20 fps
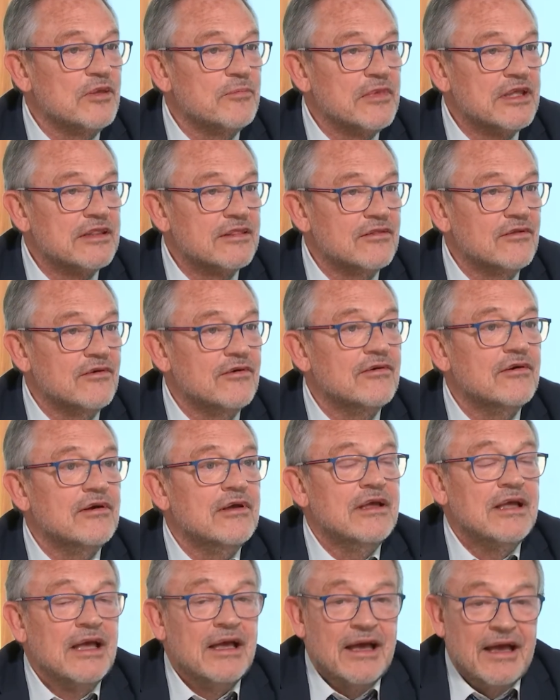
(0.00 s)
maintenant
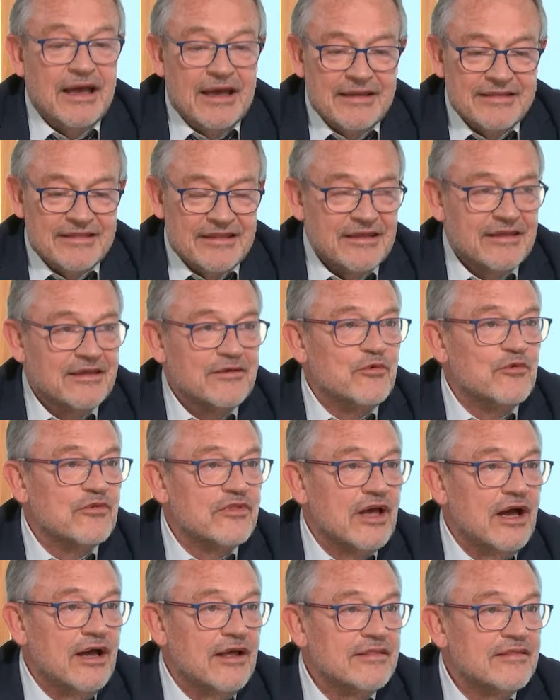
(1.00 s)
à des
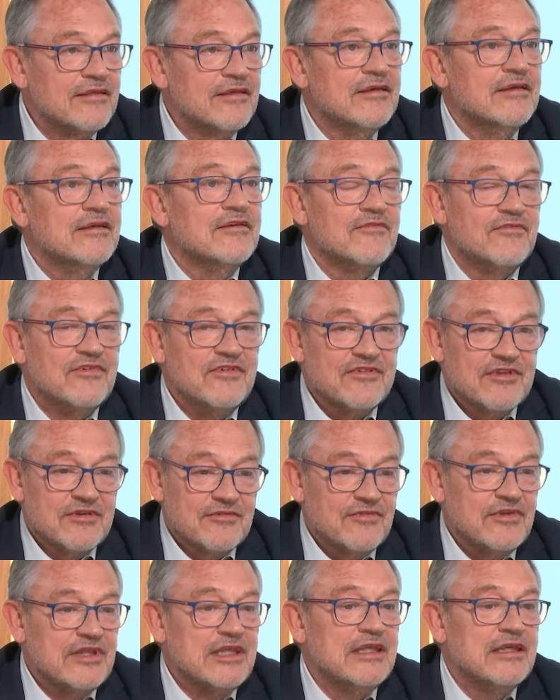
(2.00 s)
contraintes
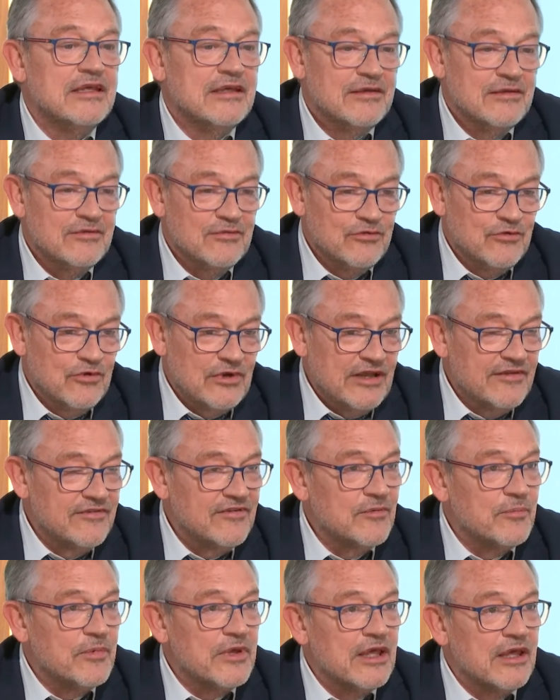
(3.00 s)
vis-à-vis de la
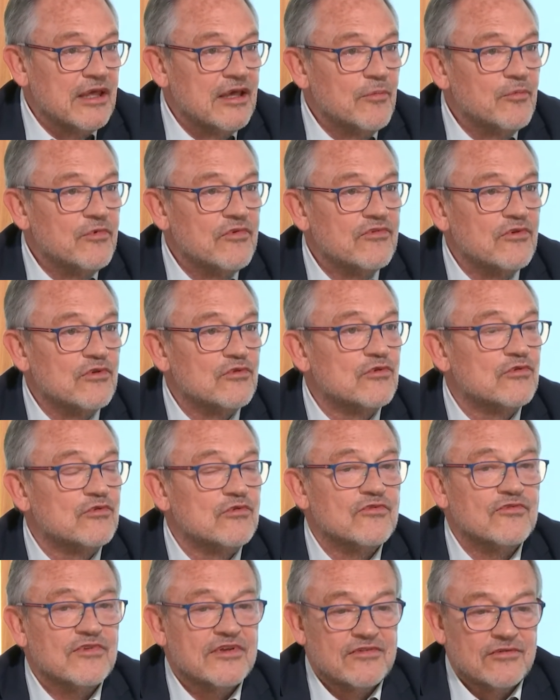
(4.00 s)
CPR, puisque de
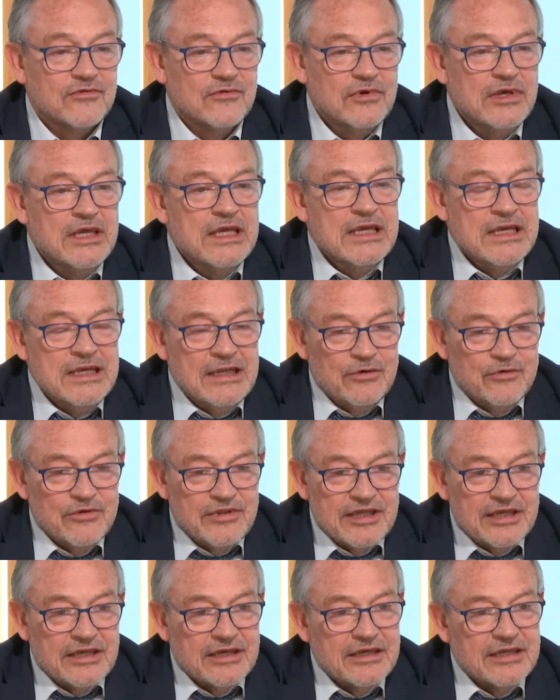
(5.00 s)
toute façon, le
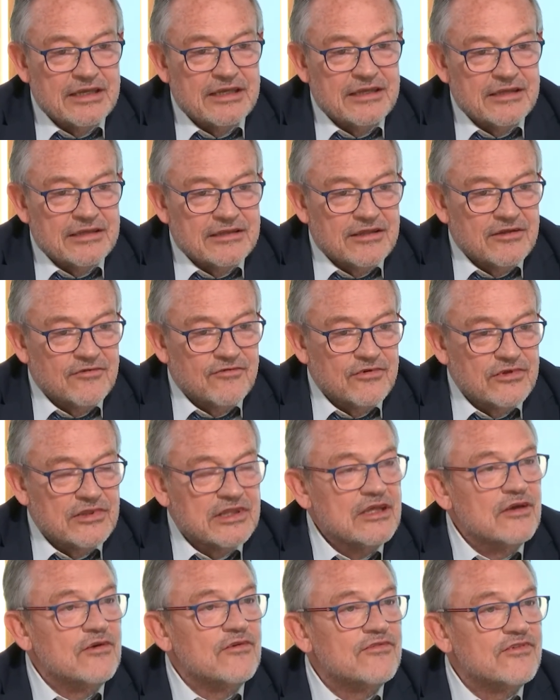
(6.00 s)
décret qui a été
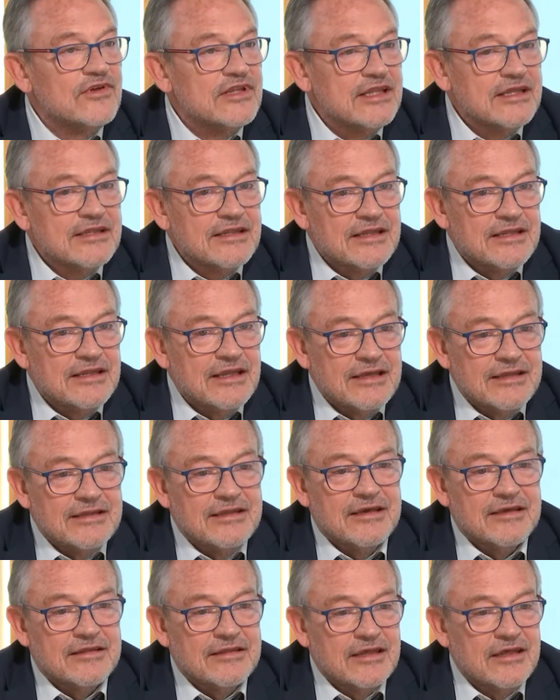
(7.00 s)
voté en fin d'année l'année
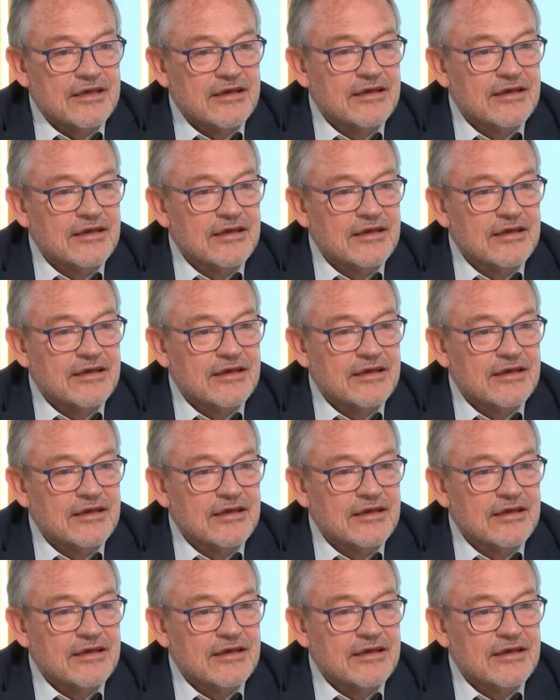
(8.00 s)
dernière